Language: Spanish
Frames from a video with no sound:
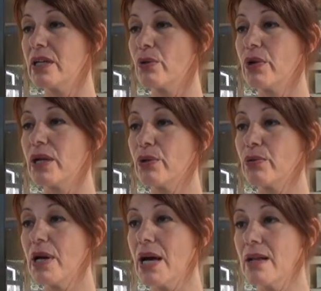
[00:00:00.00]
la escuela
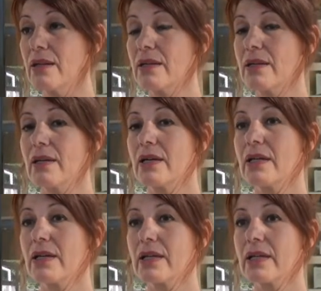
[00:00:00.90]
normal,
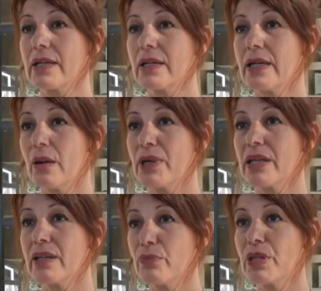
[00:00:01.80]
que
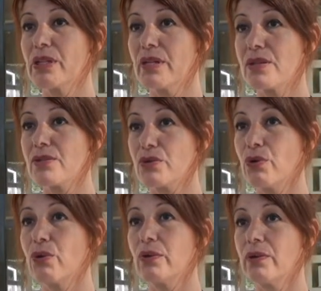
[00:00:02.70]
aparentemente
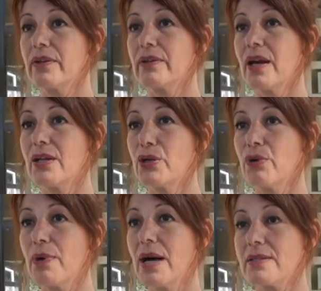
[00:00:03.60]
eso este
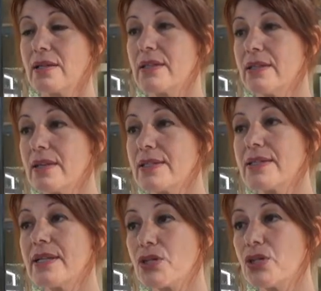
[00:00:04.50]
año va a salir a
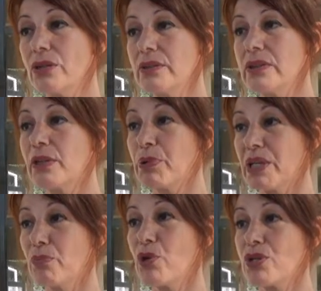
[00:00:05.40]
licitación, que
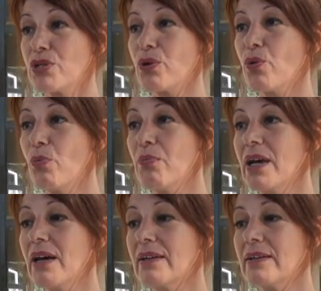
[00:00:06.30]
esperemos que se
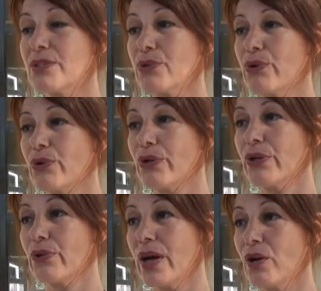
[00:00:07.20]
cumpla, eso es lo que
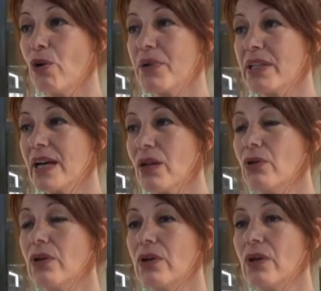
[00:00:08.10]
nos han comentado,